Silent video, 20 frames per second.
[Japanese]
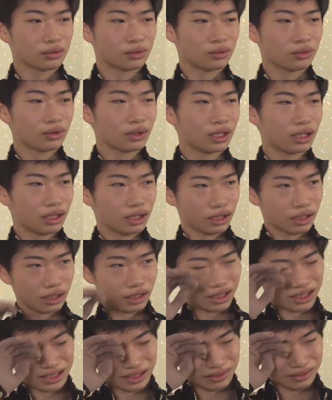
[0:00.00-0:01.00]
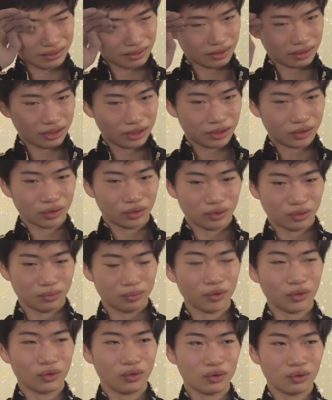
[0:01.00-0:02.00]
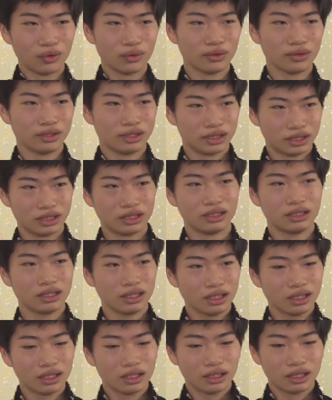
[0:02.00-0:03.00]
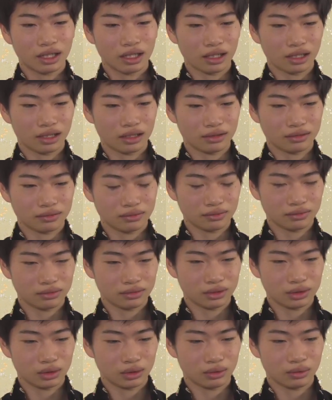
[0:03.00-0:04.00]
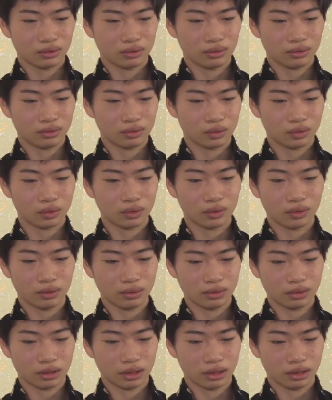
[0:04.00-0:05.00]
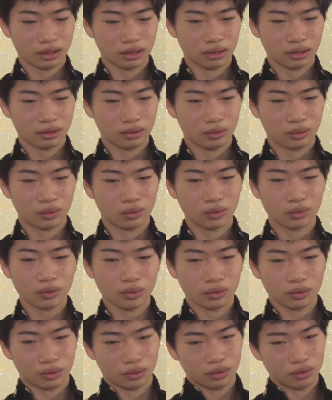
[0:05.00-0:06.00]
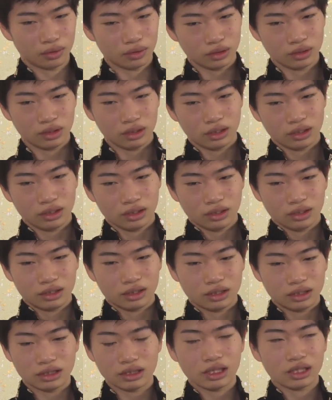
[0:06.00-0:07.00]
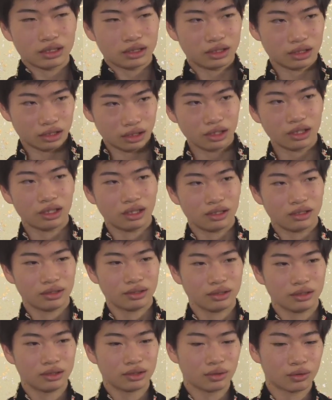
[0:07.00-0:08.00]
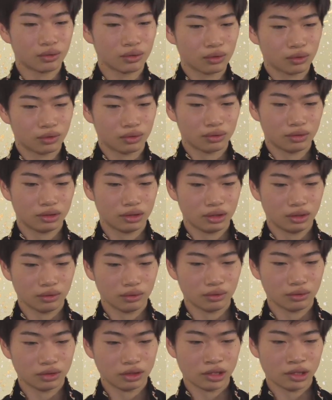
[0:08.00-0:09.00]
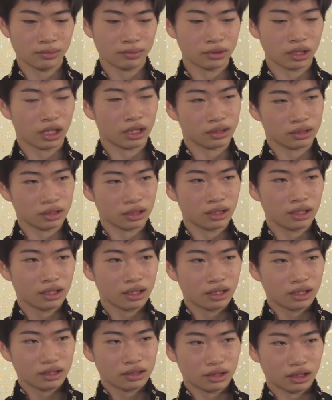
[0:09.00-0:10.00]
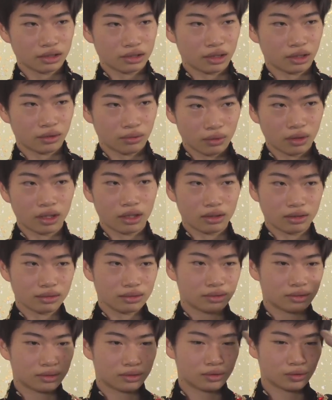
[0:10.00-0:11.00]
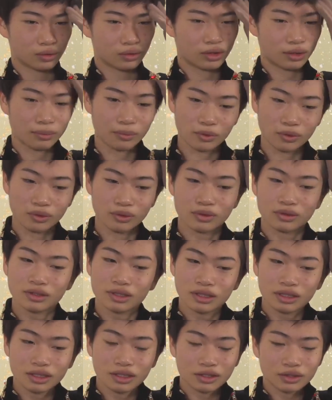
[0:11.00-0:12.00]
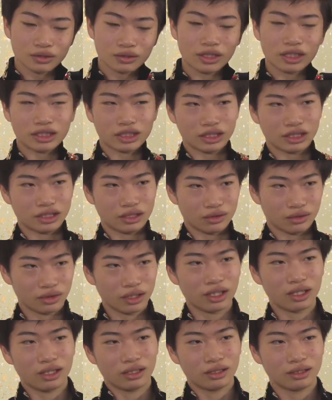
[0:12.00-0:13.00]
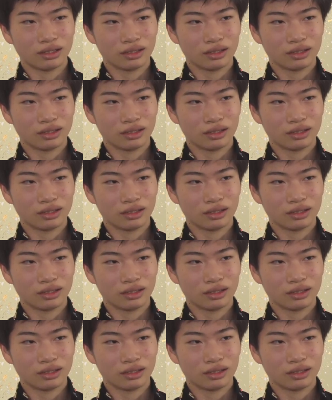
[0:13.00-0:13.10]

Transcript: これだけ人も多いしなんかそのこれな高校1年生でこの大きい舞台に立ったのはとても嬉しいので